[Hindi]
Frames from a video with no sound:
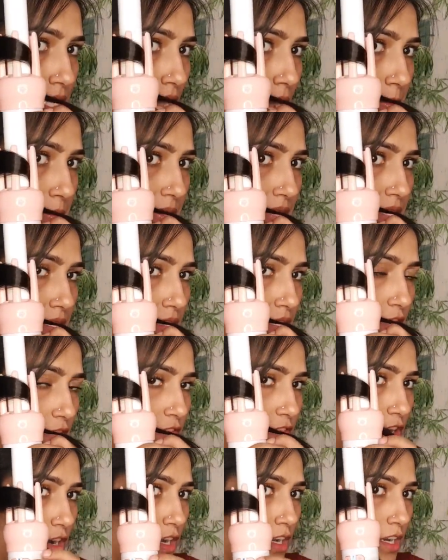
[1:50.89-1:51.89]
आपने इस तरफ
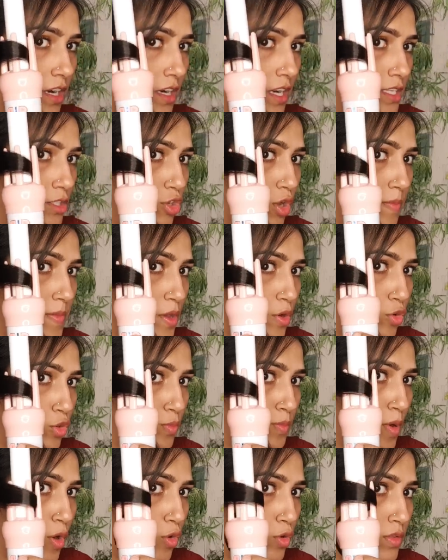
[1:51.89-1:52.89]
कर्ल करना है इसको अब ये खुद
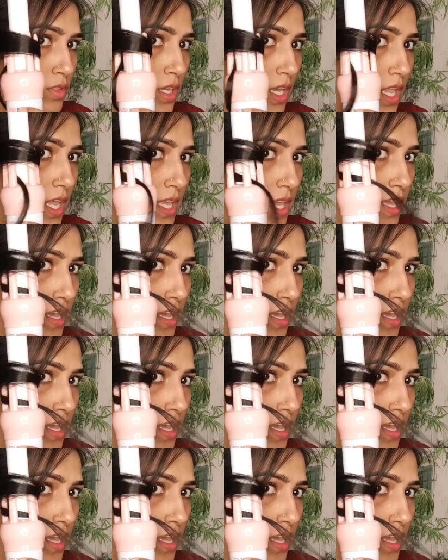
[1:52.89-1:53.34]
ब खुद करेगी